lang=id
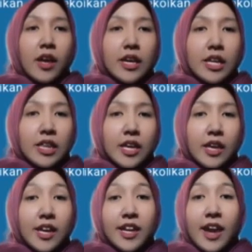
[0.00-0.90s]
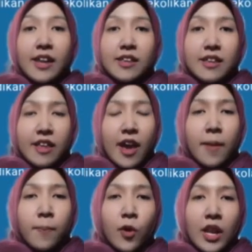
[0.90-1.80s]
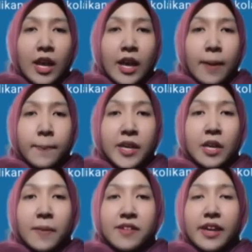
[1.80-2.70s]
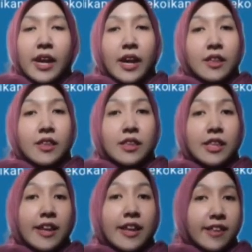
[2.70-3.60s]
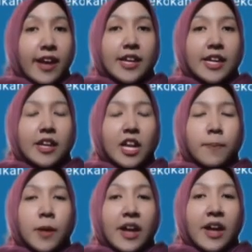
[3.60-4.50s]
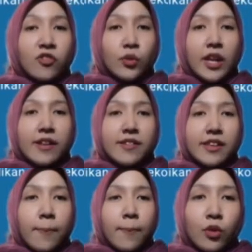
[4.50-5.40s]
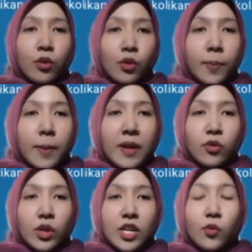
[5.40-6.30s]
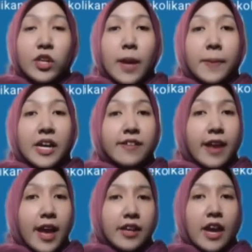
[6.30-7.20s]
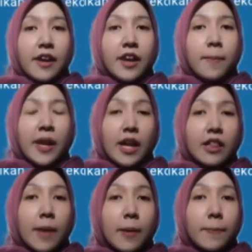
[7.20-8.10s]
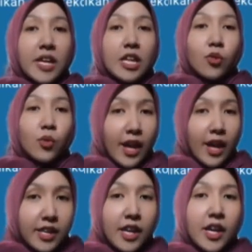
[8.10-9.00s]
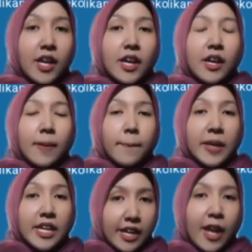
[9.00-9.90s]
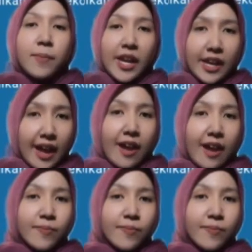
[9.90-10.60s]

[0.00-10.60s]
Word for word: Ini ini artinya pola pikir masyarakat desa kini lebih maju dan siap untuk memasuki dunia pekerjaan karena mereka telah memperhitungkan pendidikan mereka.